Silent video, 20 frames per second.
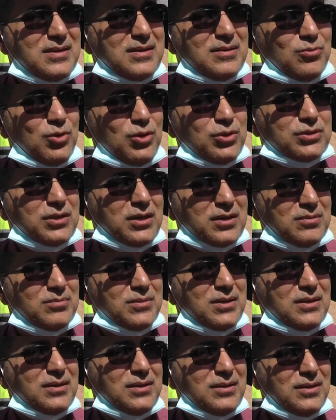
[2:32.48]

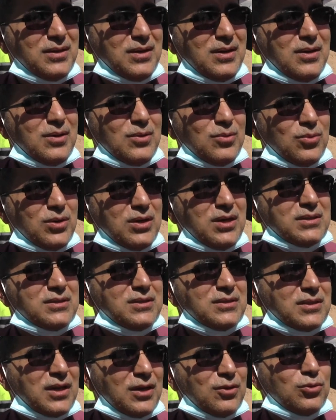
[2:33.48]
المحترمة
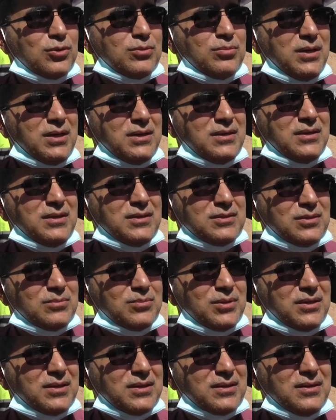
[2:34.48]
والتي تأخذ بعين
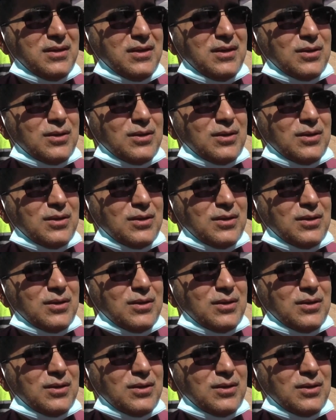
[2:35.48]
الاعتبار